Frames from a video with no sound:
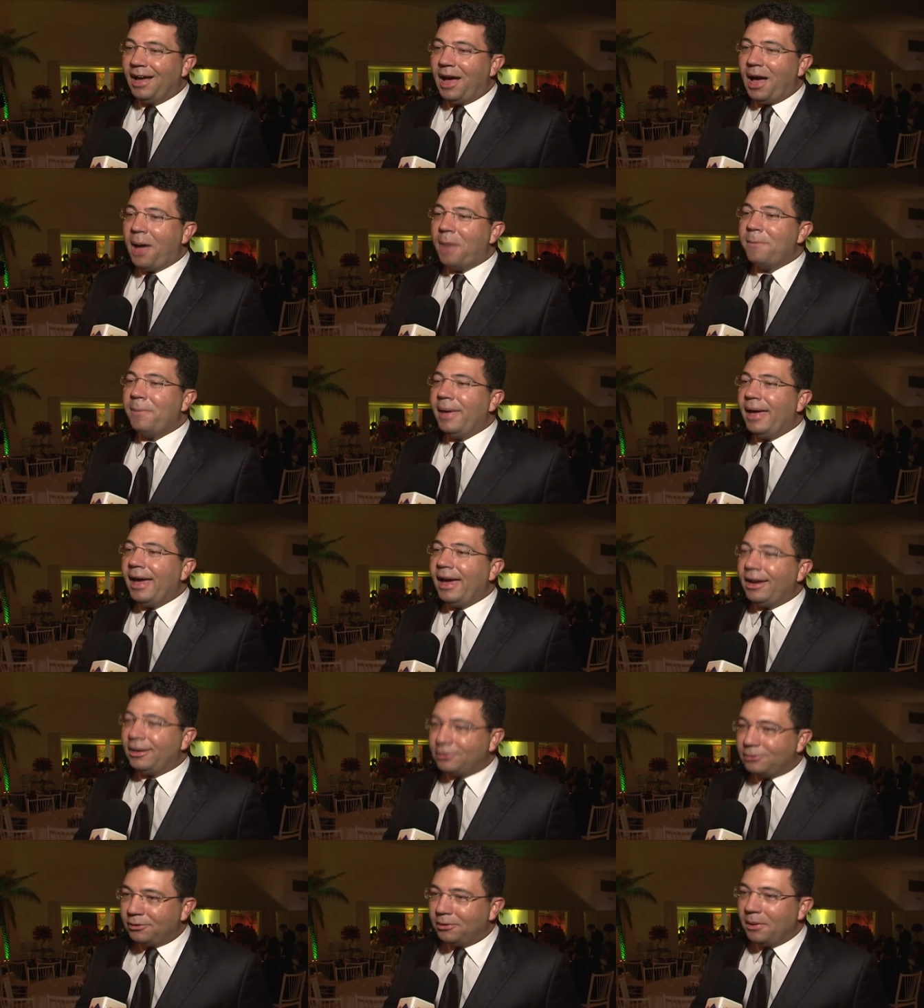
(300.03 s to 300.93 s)

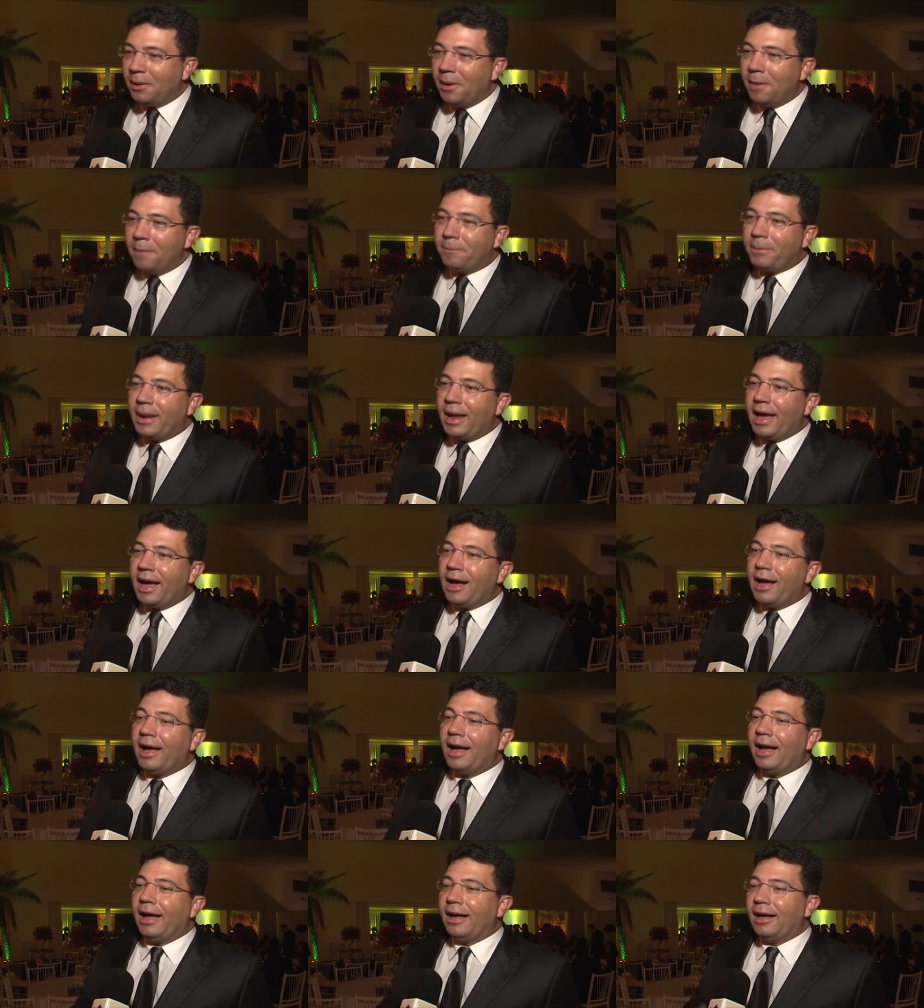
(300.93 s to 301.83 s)
aberto
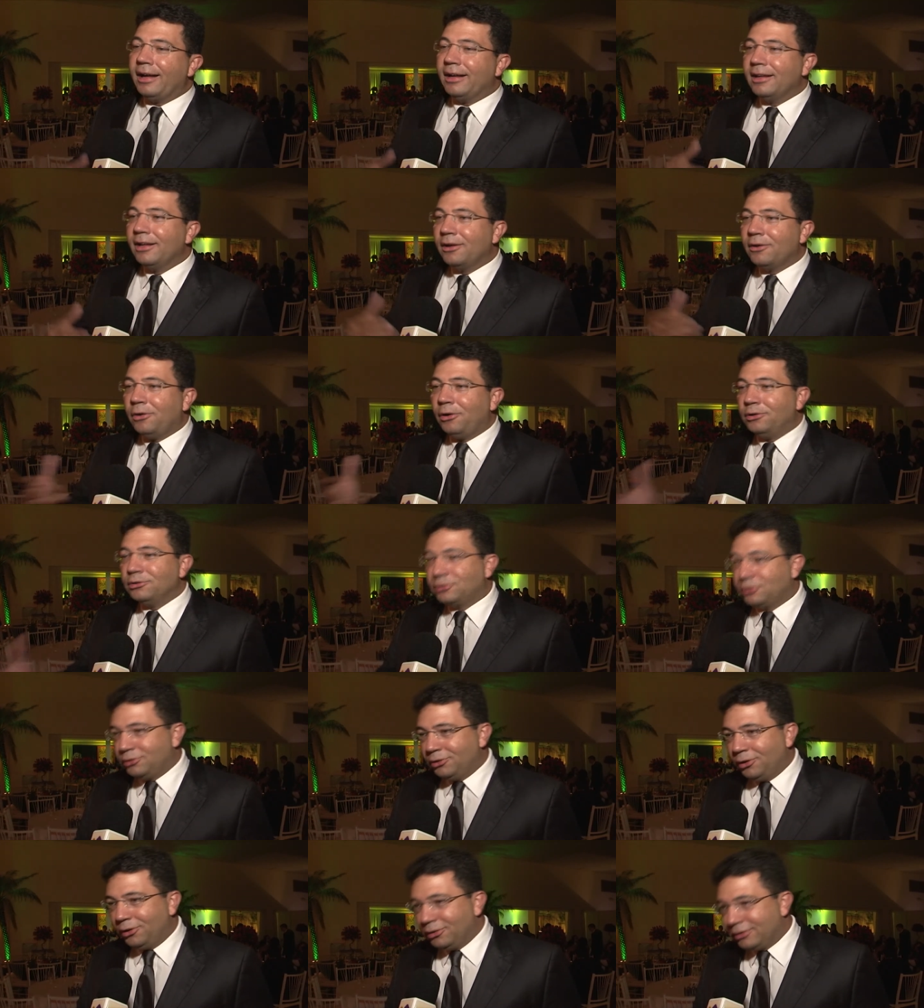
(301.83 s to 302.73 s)
para
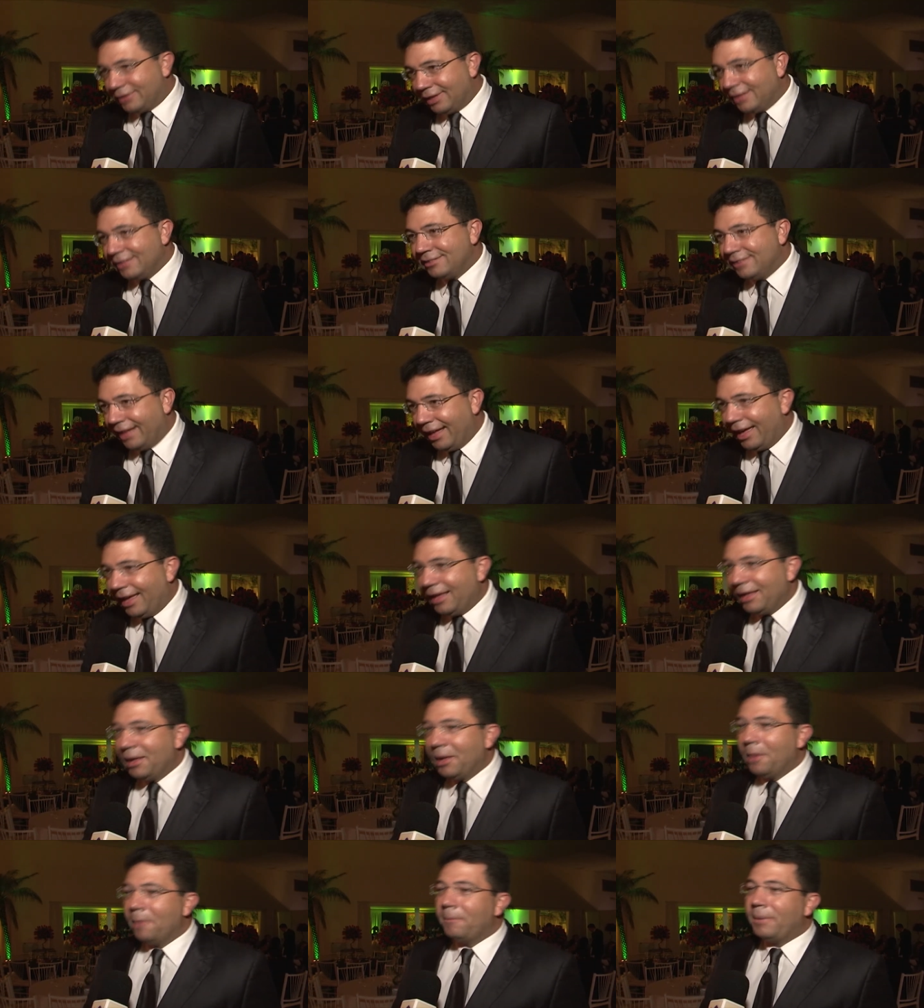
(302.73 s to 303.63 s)
consultas, né?
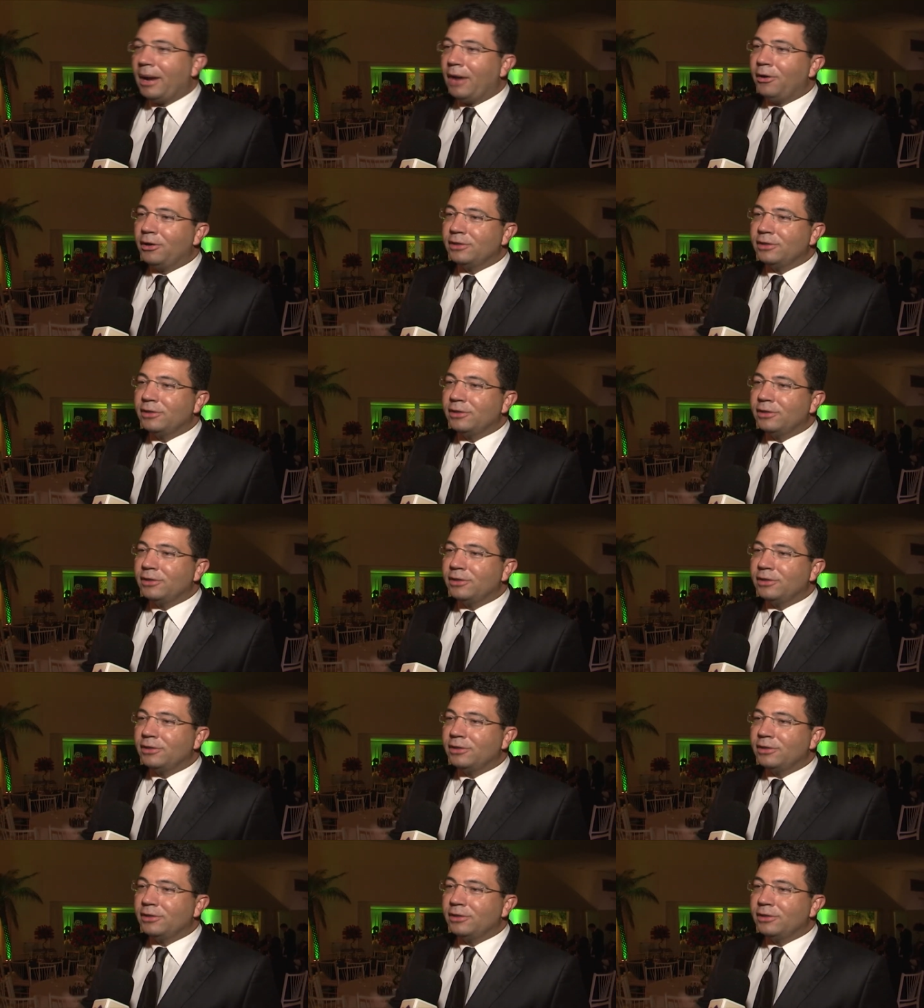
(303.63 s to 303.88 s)
Para